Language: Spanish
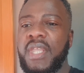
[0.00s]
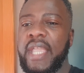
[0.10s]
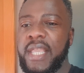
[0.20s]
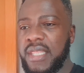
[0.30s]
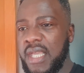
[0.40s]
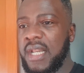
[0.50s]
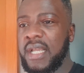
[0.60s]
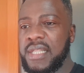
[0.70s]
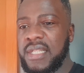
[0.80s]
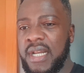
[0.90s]
hay que ser,
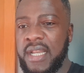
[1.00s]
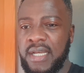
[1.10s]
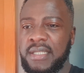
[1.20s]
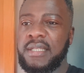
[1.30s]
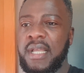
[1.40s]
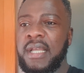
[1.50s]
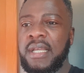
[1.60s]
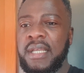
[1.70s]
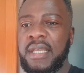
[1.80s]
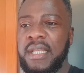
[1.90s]
que ser realista
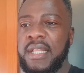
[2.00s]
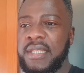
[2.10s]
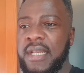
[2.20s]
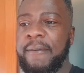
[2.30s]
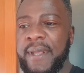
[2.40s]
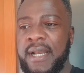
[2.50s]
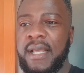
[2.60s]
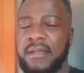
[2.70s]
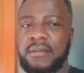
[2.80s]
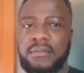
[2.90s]
y decir la
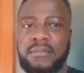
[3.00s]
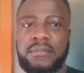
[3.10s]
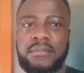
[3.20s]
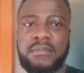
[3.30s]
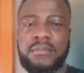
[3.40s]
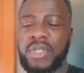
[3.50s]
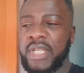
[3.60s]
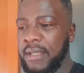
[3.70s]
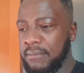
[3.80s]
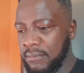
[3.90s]
verdad,
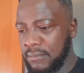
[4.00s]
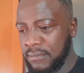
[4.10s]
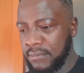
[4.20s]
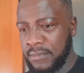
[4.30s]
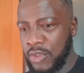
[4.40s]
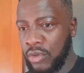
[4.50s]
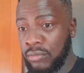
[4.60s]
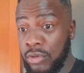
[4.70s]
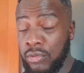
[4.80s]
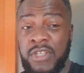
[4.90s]
porque mm, no,
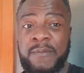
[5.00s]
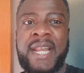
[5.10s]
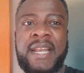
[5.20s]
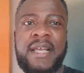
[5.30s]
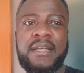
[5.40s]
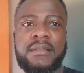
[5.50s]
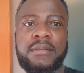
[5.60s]
no, no es verdad,